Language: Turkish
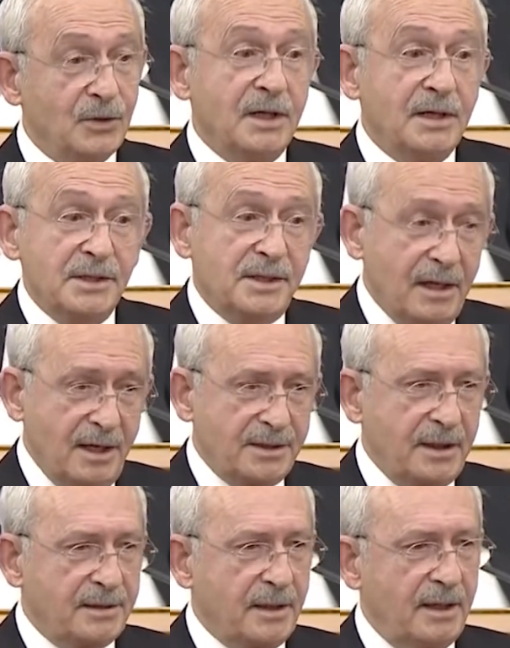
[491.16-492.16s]
dini
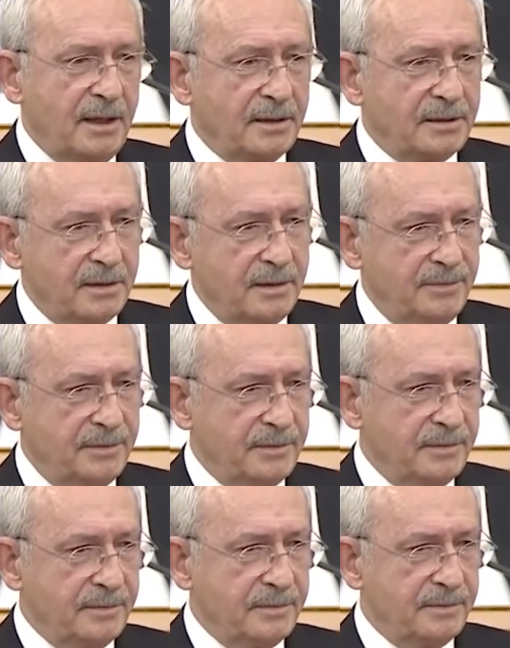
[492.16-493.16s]
siyasete alet edip
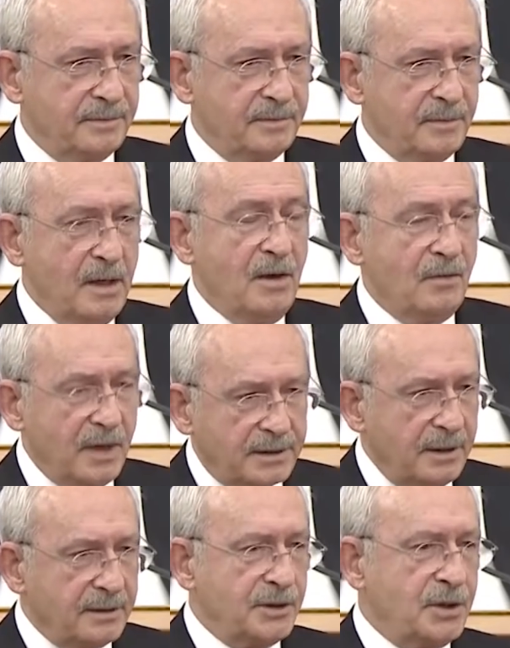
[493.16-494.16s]

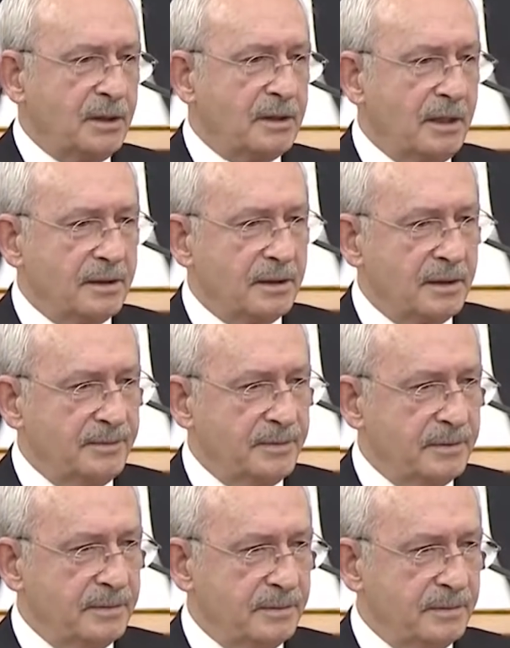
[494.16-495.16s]
vatandaşı
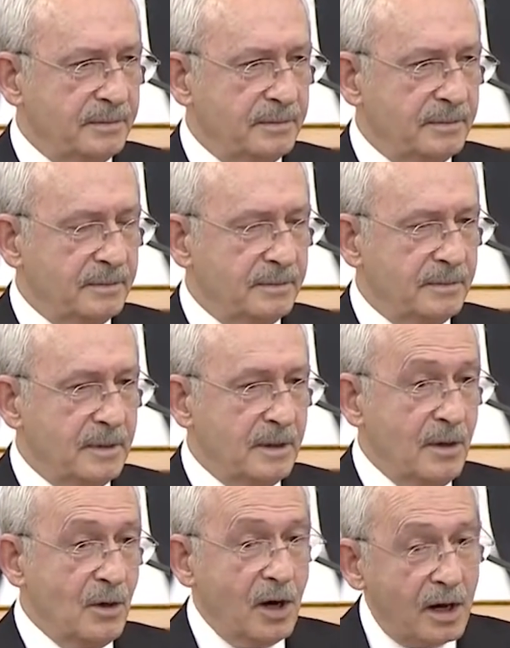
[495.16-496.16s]
kandırıp
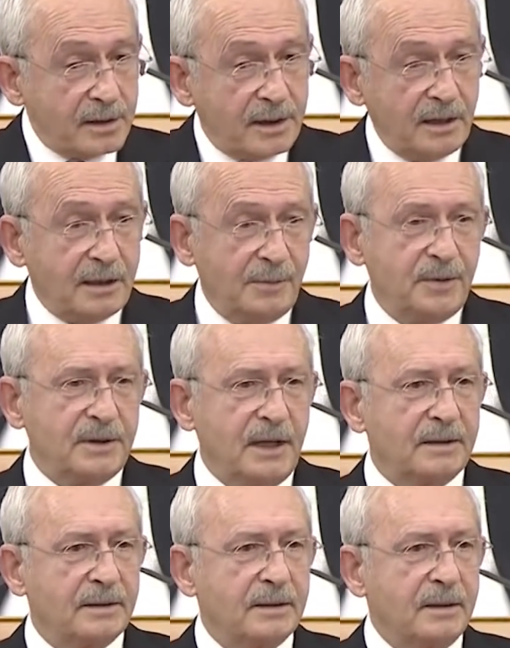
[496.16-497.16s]
arka
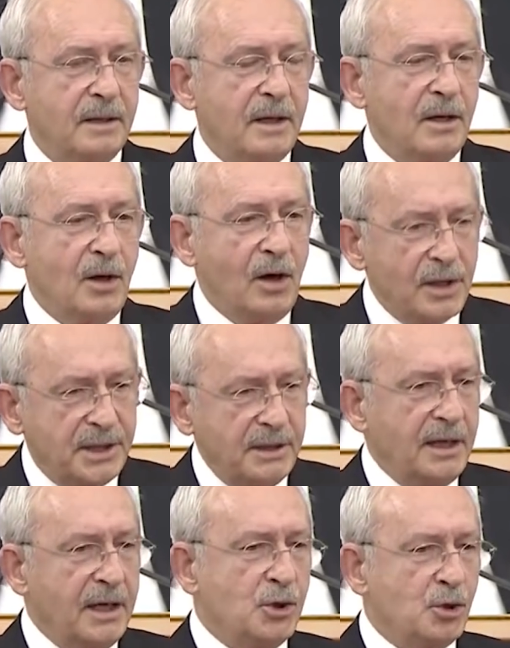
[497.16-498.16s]
kapıdan
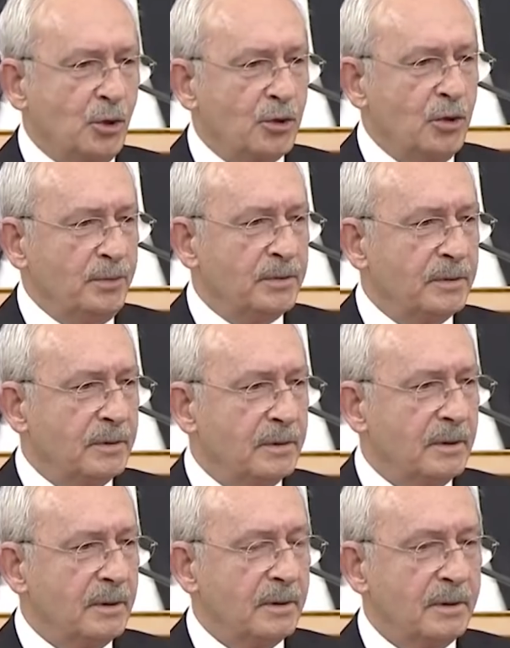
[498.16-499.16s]
hazineyi soyup
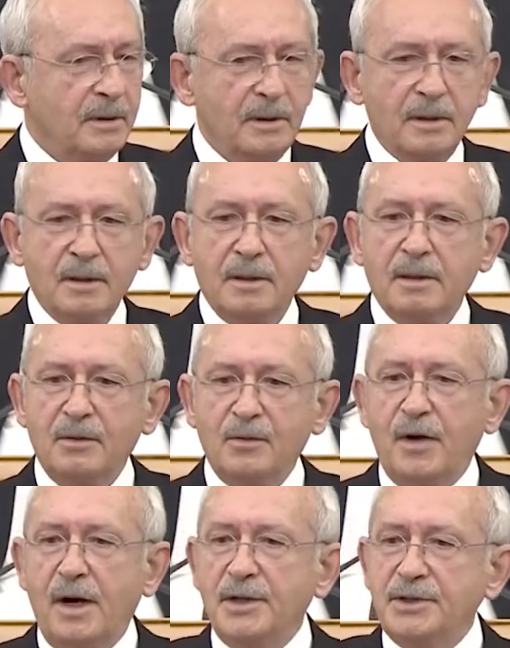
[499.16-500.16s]

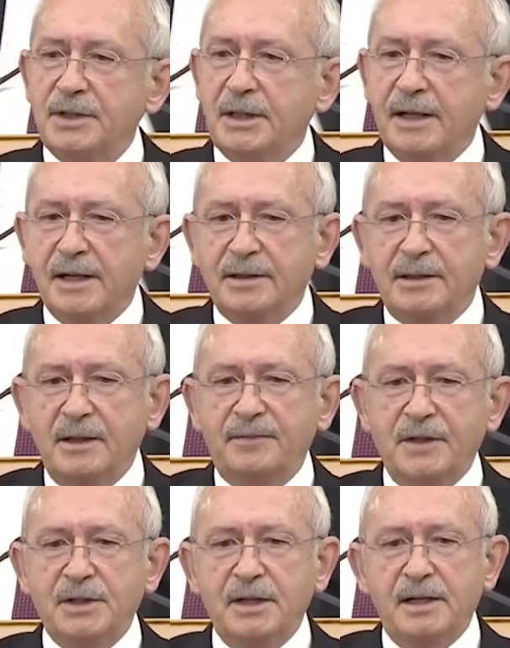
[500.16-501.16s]
faizcilere,
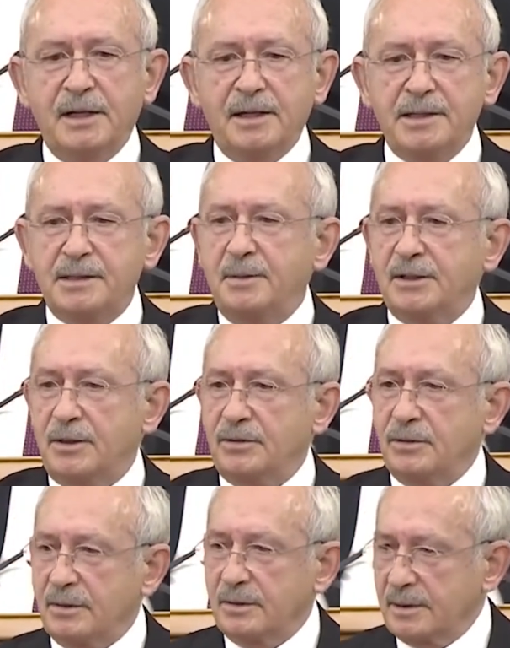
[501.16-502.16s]
tefecilere hizmet
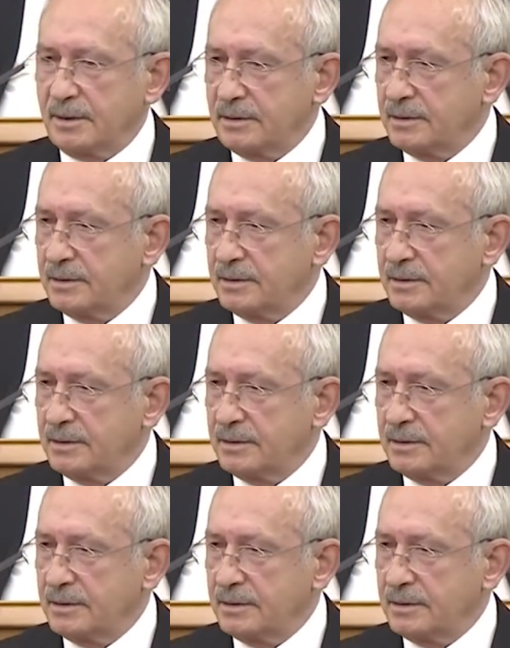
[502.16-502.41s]
ediyorlar.